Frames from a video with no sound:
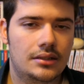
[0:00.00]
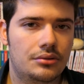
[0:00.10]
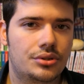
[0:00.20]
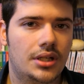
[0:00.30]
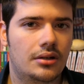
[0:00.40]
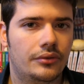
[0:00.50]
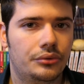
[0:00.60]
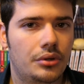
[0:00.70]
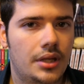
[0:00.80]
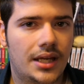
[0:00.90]
così hanno
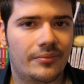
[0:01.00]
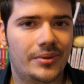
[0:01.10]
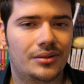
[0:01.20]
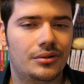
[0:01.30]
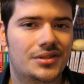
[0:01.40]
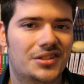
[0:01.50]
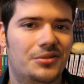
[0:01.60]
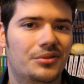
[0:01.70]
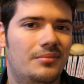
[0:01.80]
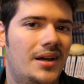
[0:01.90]
avuto dei capitoli
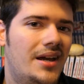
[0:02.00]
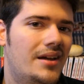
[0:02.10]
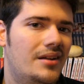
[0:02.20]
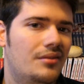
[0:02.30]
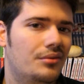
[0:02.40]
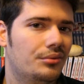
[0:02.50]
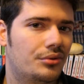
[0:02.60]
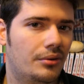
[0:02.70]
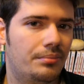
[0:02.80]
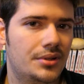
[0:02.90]
secondo me non
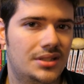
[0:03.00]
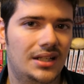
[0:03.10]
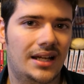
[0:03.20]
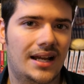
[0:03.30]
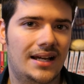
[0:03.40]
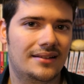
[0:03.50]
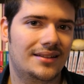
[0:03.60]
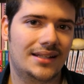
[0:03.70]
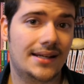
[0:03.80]
troppo esilaranti,